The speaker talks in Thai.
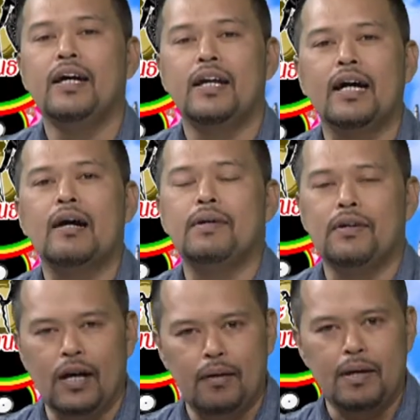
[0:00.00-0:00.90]
นะครับแล้ว
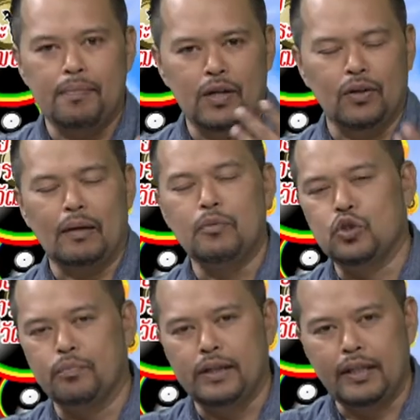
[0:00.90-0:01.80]
ก็มีพี่น้องท่านผู้ช
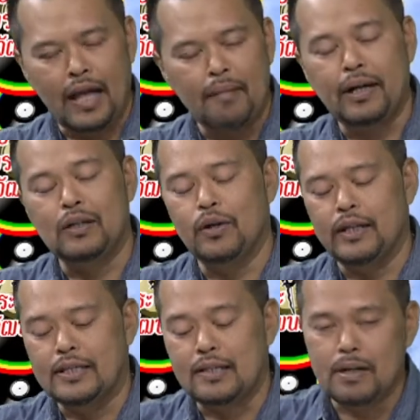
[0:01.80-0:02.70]
มที่ติดตามกันด้วย
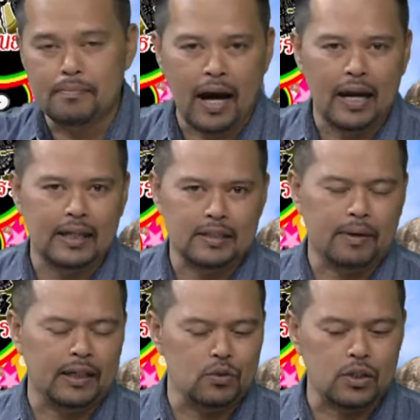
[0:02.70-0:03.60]
ดีเสมอมาและสำ
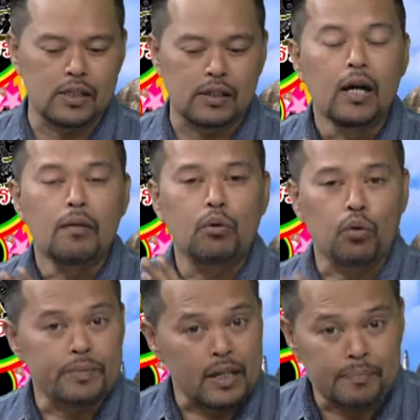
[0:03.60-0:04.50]
คัญที่สุดคือผู้ร่
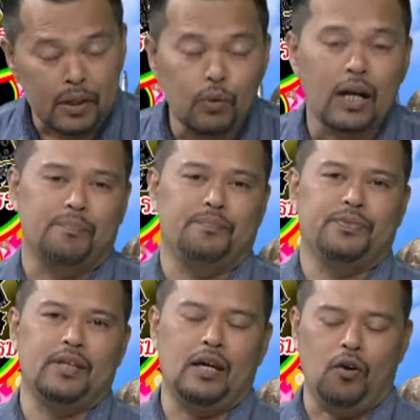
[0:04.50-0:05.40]
วมสนับสนุนครับ
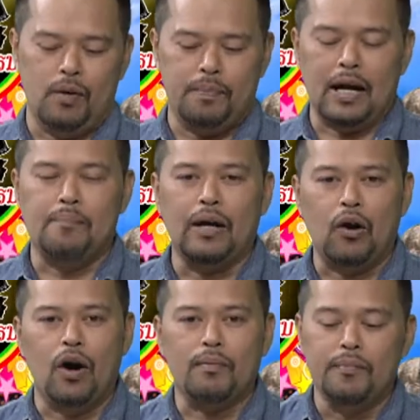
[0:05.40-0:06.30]
ที่คอยประคับประค
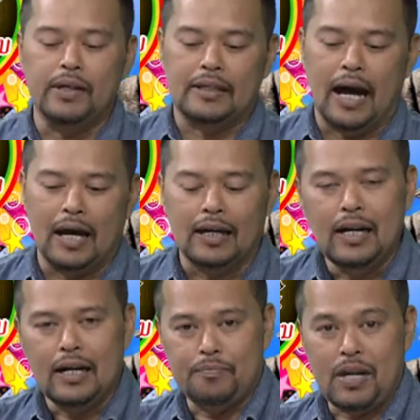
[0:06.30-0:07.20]
องให้ผมเดินทาง
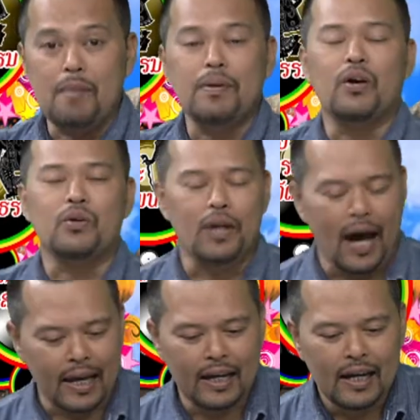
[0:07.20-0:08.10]
รับใช้พี่น้องอยู่
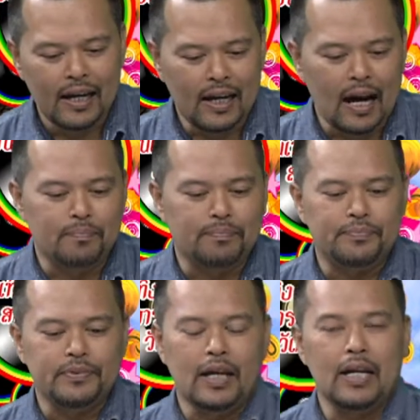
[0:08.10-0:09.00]
ได้นะครับ
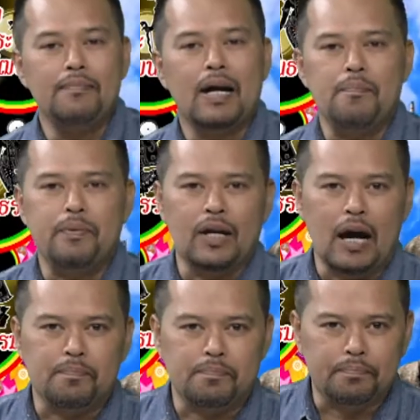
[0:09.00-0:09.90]
อย่าลืมนะครับพี่น้องค
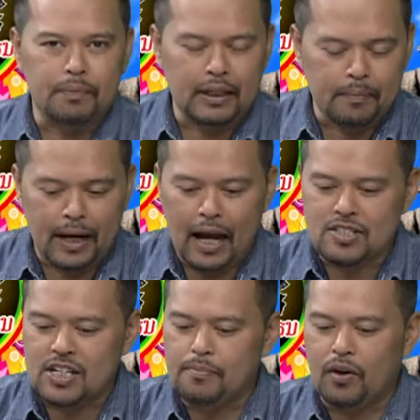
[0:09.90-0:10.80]
รับผลิตภัณฑ์
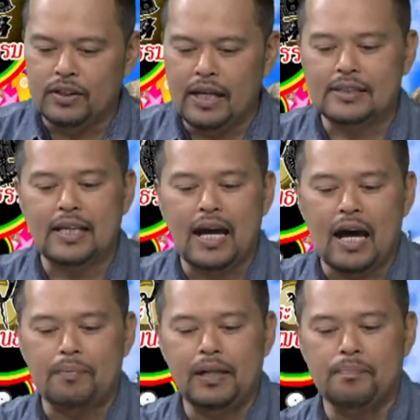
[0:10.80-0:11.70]
เสริมคอร์เดสตานาย
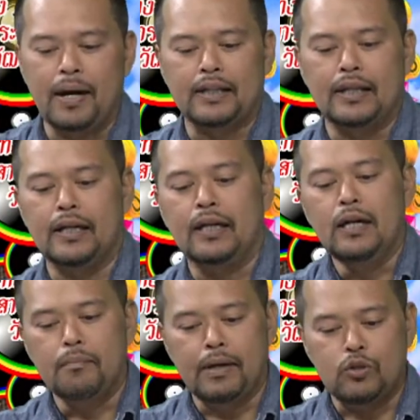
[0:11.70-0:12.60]
ผลิตภัณฑ์ที่
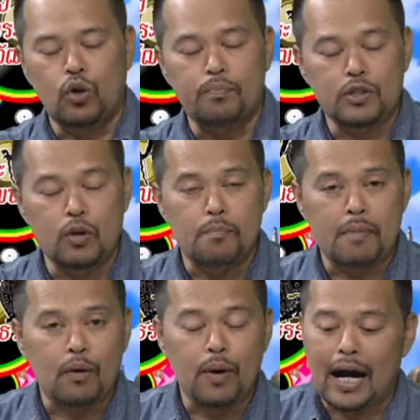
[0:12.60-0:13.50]
มีส่วนผสม
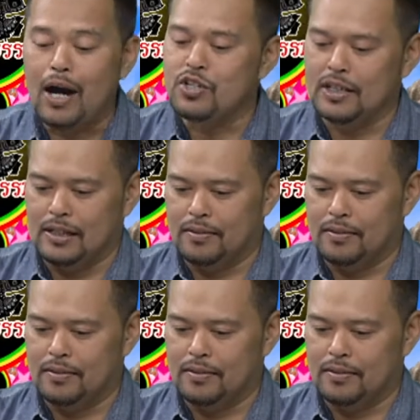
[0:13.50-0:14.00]
มากกว่า9ชนิด